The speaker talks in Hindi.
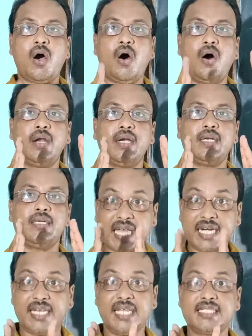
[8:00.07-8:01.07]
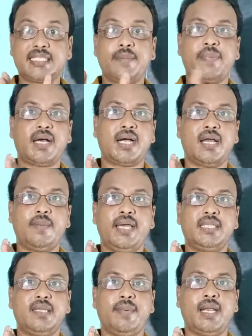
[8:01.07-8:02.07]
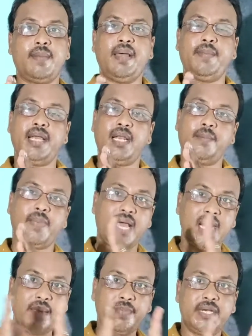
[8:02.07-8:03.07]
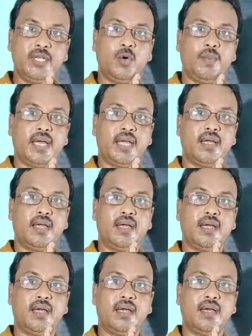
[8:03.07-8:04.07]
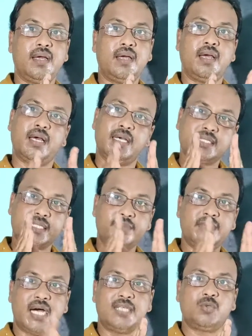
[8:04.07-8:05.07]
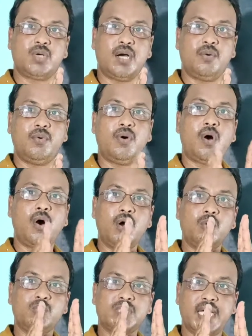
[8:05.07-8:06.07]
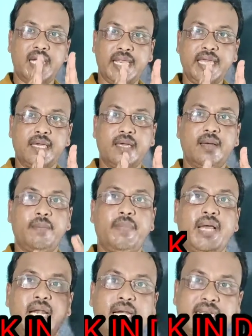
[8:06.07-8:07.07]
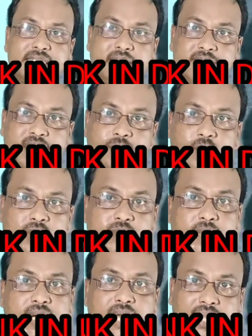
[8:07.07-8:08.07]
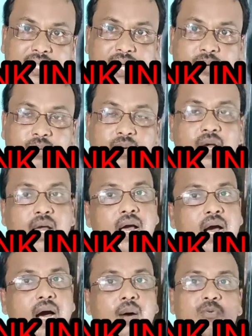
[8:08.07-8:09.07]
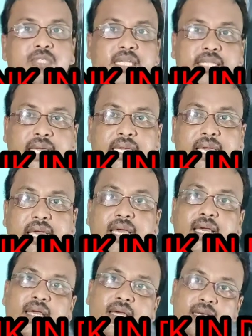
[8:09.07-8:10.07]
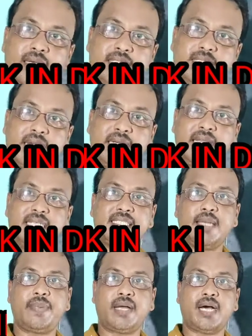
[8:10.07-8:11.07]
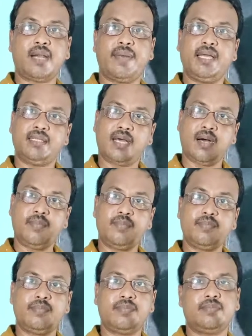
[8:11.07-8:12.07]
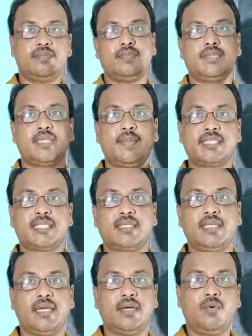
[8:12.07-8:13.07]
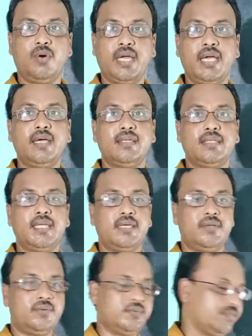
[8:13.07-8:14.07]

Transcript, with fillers: और सेंटेंस के प्रकार भेद के बारे में मैंने पहले वीडियो में समझा चुका हूं और उसका लिंक मैंने डिस्क्रिप्शन बॉक्स में डाल दिया हूं आप उसे देख के सेंटेंस के प्रकार भेद आप समझ सकते हैं ओके थैंक यू